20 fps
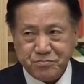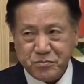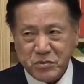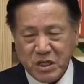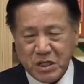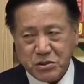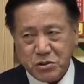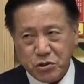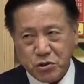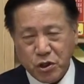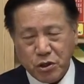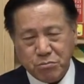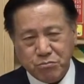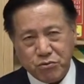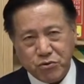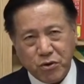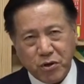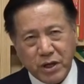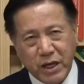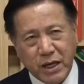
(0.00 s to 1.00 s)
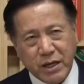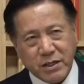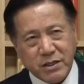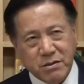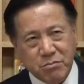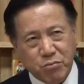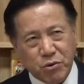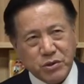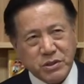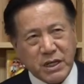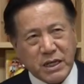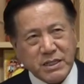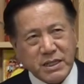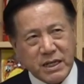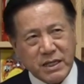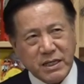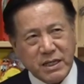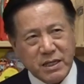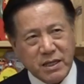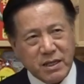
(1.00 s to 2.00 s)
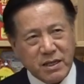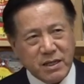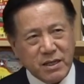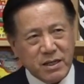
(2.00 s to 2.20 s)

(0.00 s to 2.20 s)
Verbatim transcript: 그래서 천부경의 근본 사상이